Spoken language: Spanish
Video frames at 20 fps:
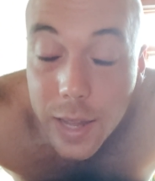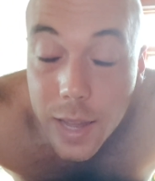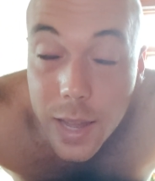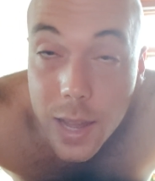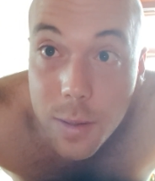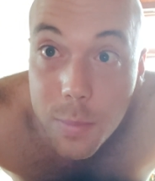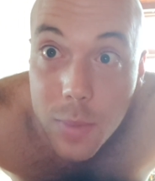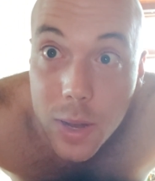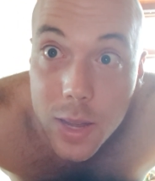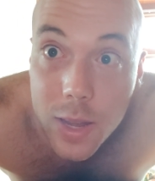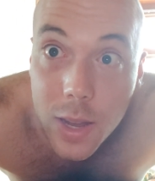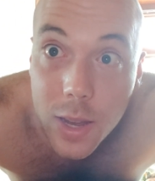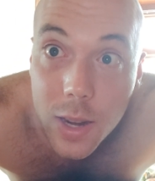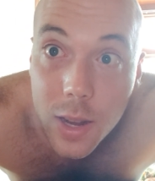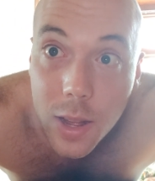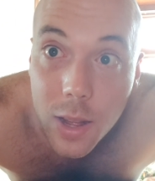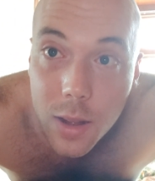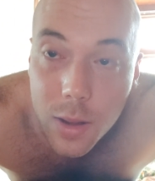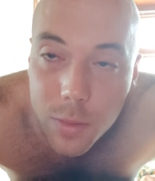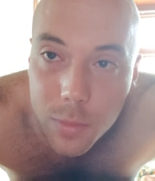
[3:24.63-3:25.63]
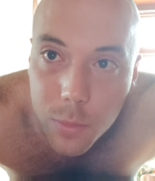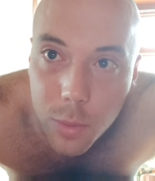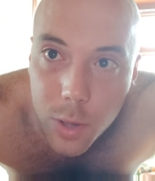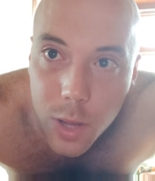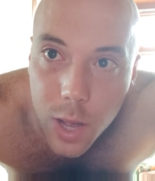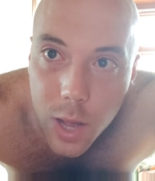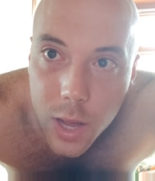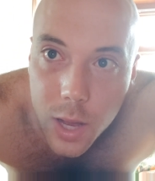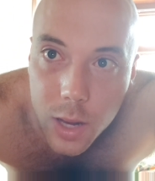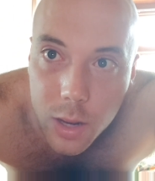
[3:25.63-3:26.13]
Y mañana
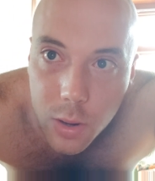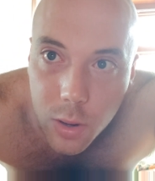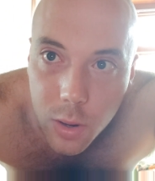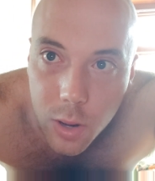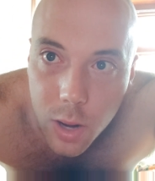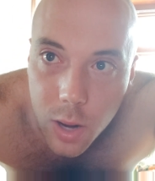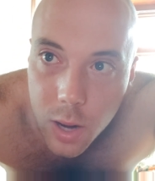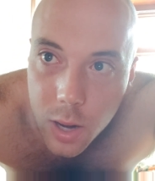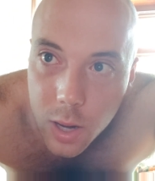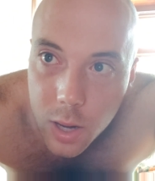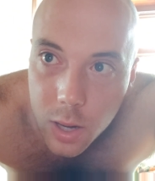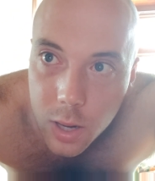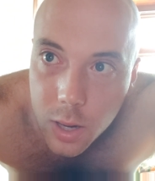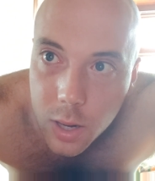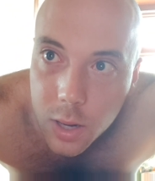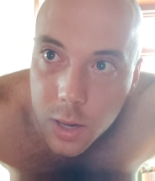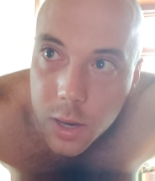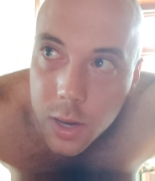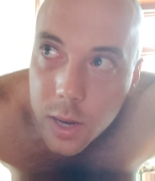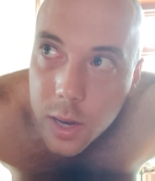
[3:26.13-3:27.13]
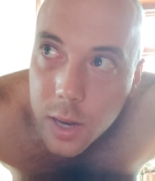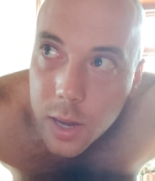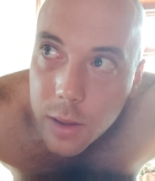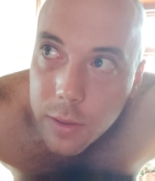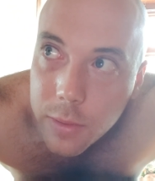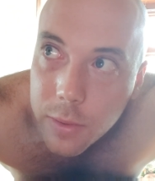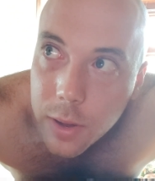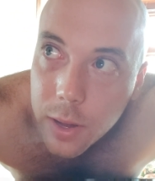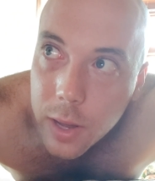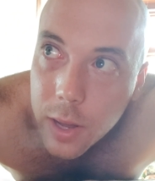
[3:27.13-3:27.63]
voy a ir con el
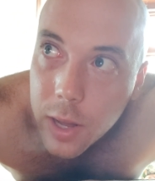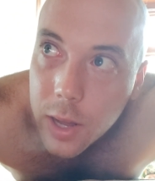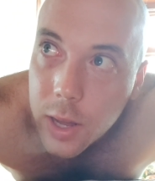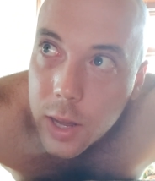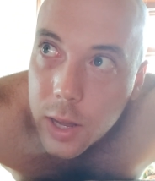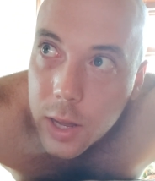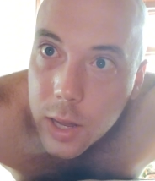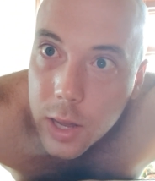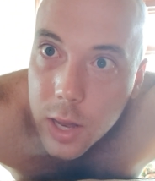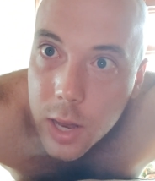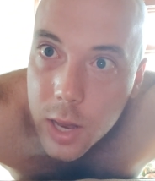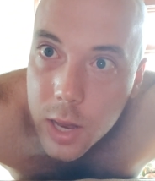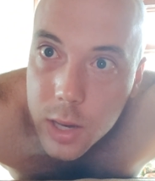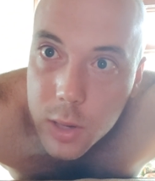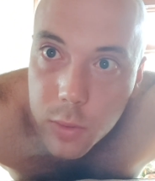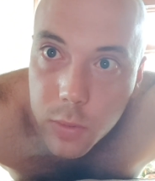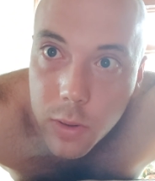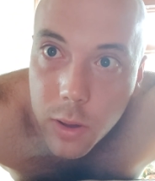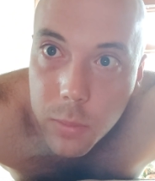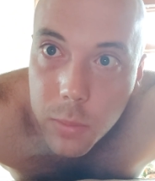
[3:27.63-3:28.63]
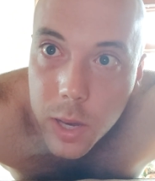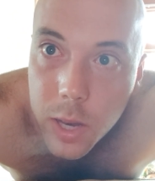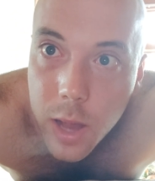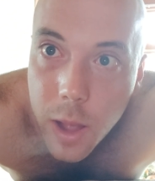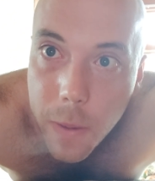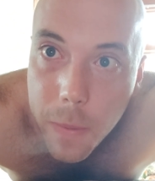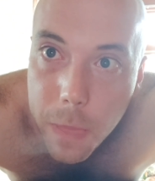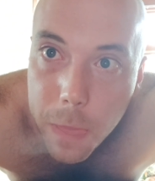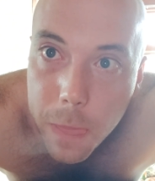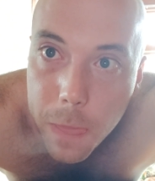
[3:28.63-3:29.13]
jefe y su
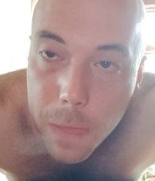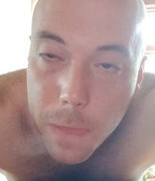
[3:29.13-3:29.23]
familia.